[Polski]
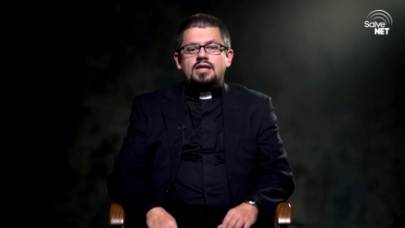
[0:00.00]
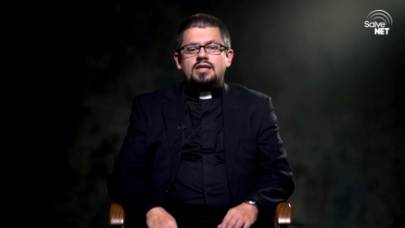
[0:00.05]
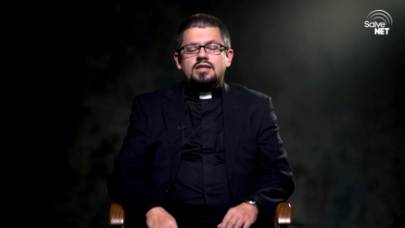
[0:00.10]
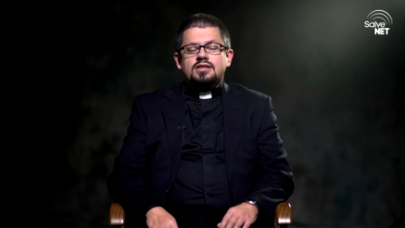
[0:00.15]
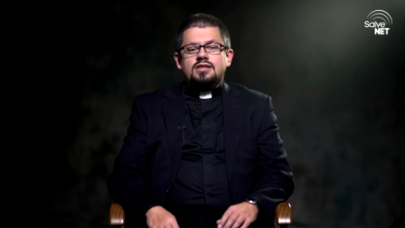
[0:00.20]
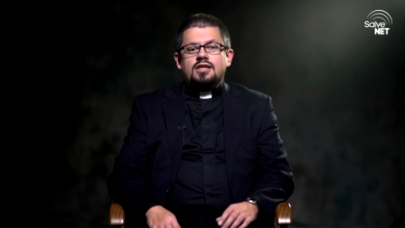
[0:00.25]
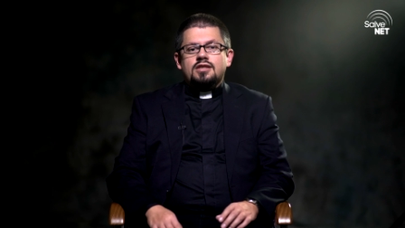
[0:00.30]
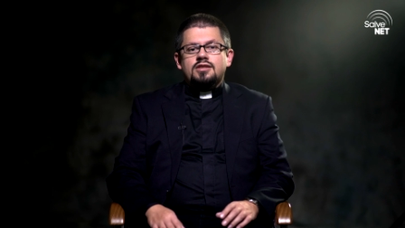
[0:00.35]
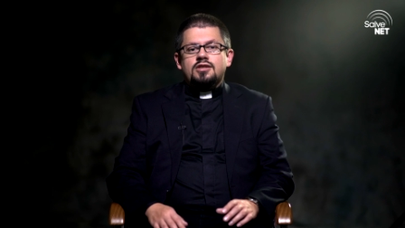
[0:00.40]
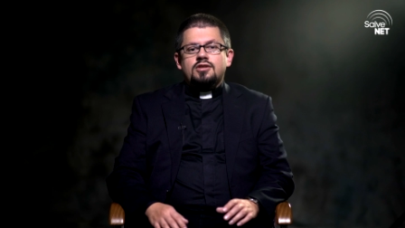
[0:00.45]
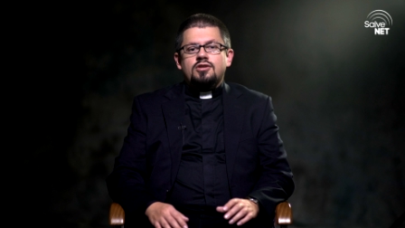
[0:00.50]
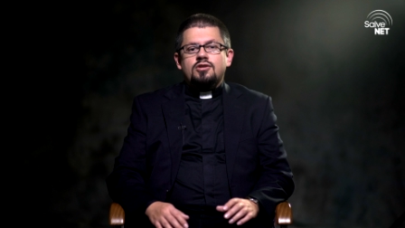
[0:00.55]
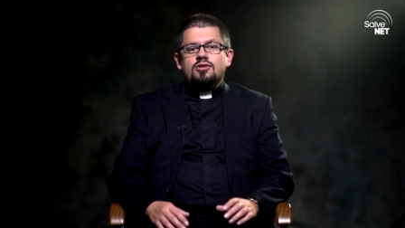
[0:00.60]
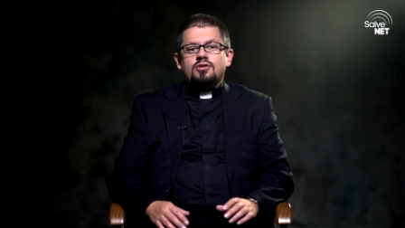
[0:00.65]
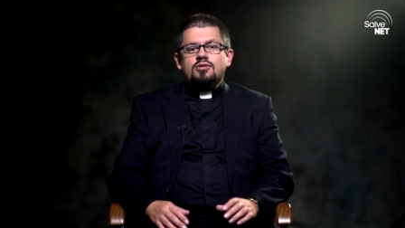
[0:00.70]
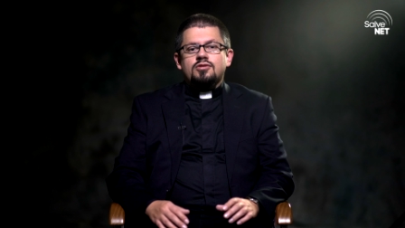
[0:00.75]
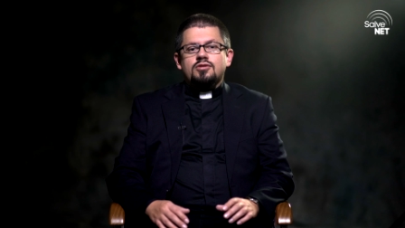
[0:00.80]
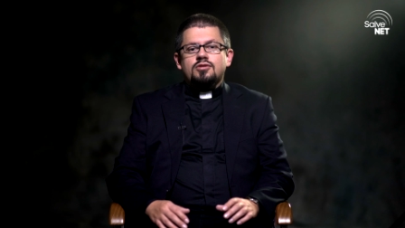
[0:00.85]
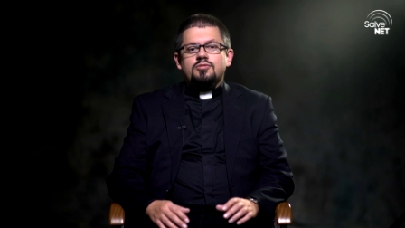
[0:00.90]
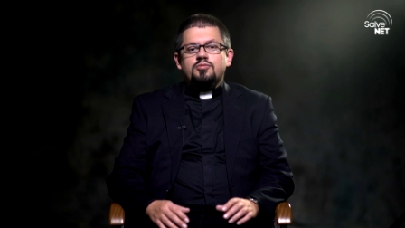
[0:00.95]

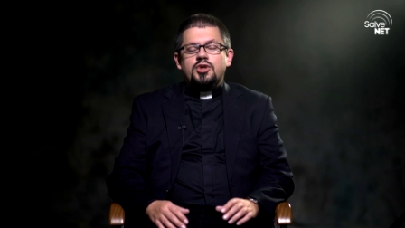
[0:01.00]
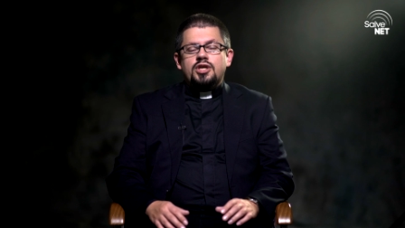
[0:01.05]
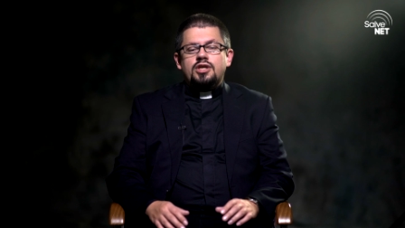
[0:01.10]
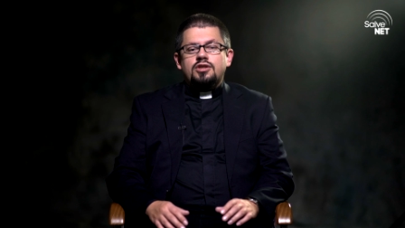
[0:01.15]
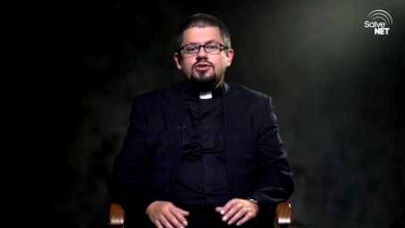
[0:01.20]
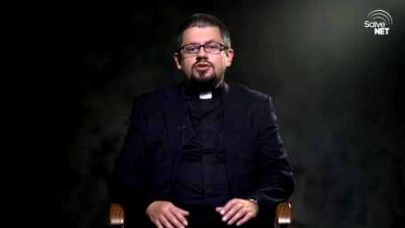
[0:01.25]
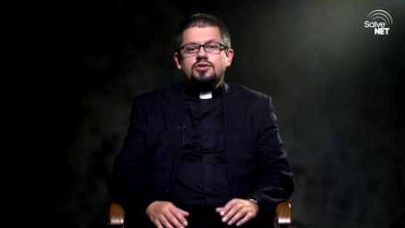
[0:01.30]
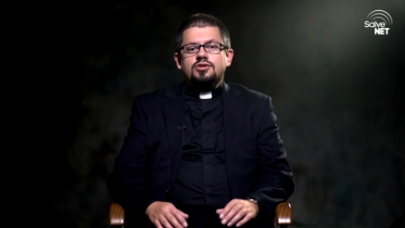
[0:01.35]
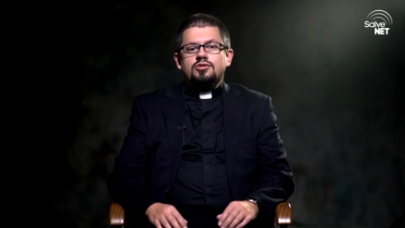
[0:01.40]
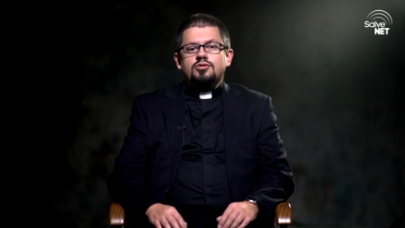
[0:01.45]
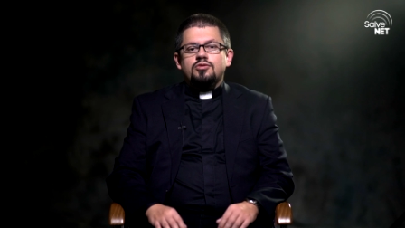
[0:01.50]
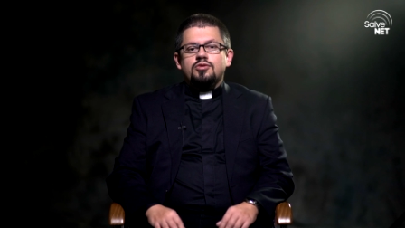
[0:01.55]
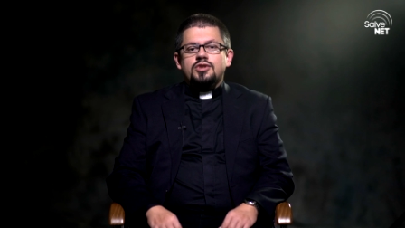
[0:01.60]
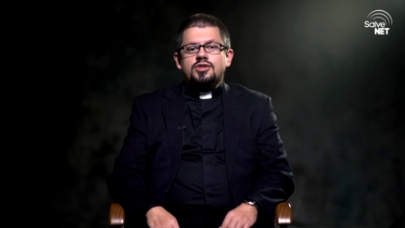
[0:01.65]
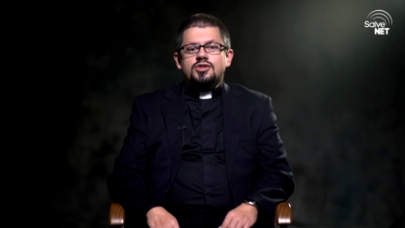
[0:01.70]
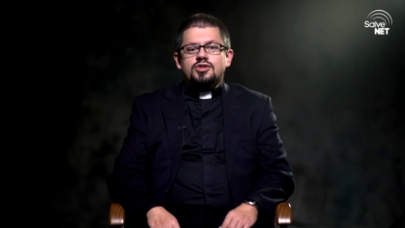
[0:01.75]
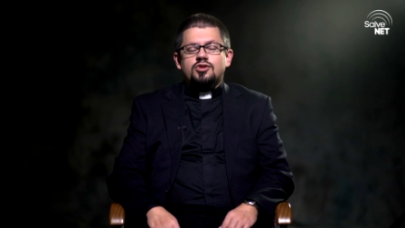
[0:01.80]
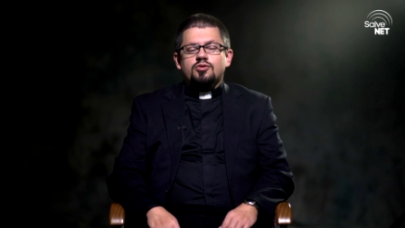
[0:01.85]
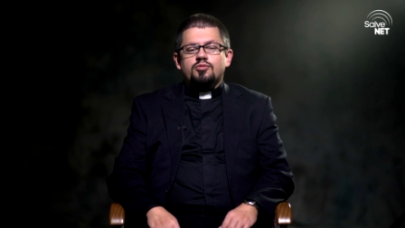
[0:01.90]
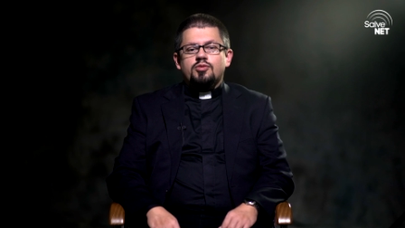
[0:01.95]
Dlatego 1 i 2
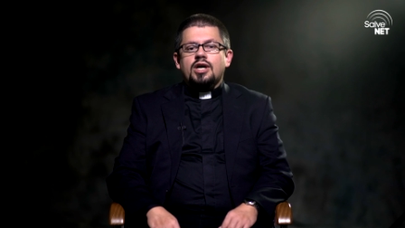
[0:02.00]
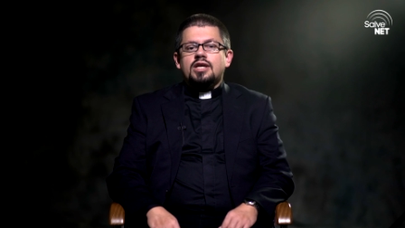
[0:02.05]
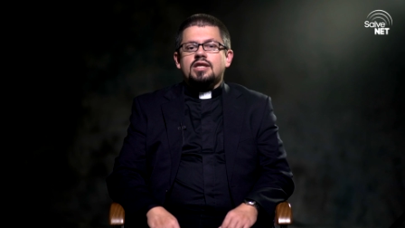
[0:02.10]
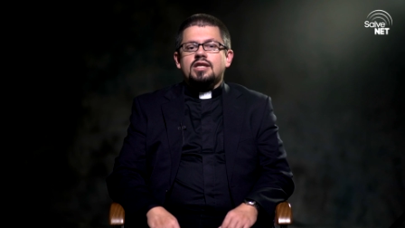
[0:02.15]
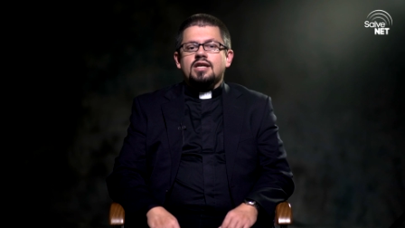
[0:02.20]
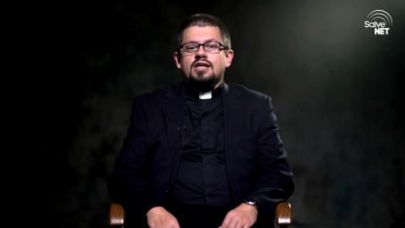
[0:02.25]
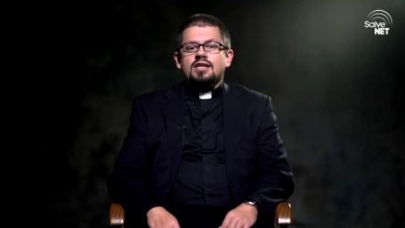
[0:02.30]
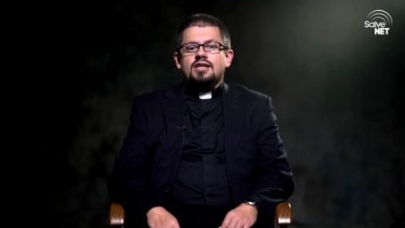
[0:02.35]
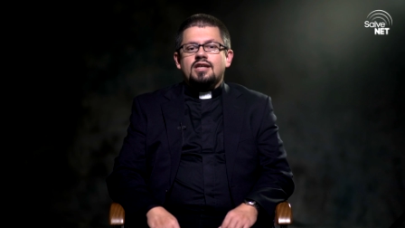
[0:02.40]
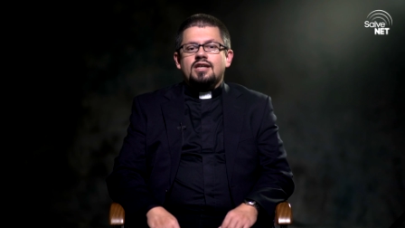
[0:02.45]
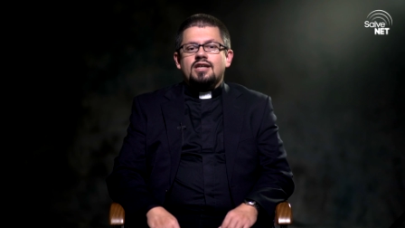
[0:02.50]
listopada,